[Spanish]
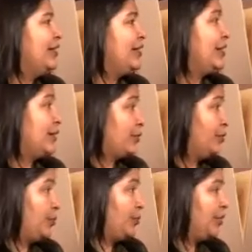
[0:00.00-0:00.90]
dato
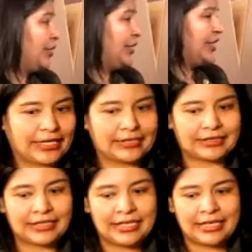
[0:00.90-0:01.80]
puro.
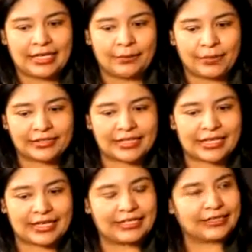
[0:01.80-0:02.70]
Las Empresas
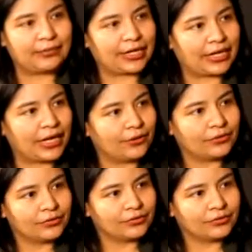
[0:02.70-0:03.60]
que analizan
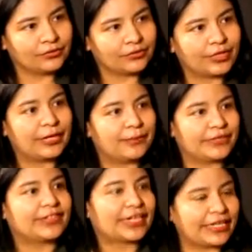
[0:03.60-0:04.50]
mercados son las
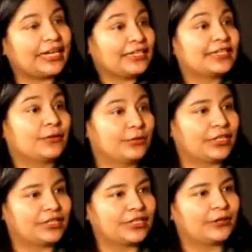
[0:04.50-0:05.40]
empresas que ya están
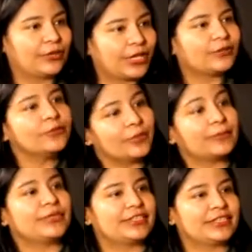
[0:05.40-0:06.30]
utilizando datos
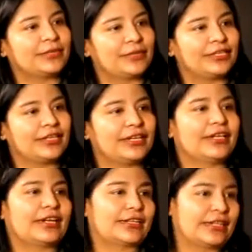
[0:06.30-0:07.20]
para precisamente
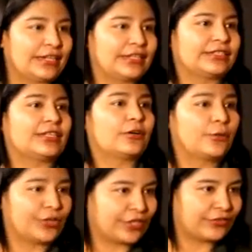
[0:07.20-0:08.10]
generar tendencias o
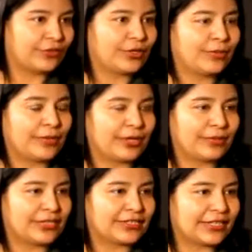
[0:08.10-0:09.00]
proyecciones para
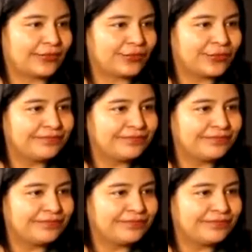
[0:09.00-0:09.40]
empresarios.